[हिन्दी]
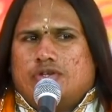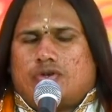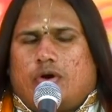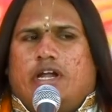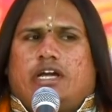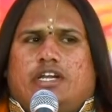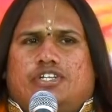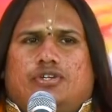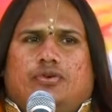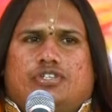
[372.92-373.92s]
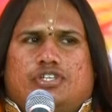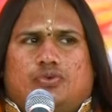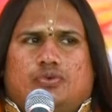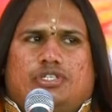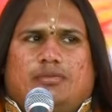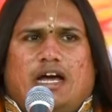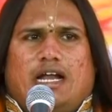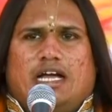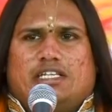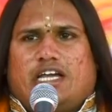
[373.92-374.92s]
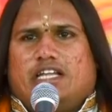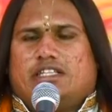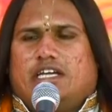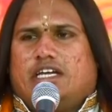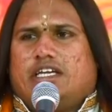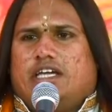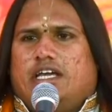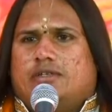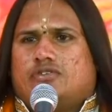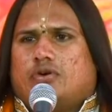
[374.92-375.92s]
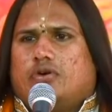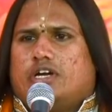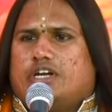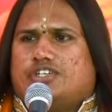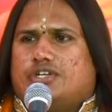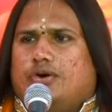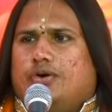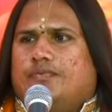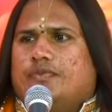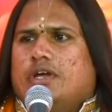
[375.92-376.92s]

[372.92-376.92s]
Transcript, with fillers: सोनक ऋषियों से सूजी महाराज कहते हैं कि हे सोनक ऋषियों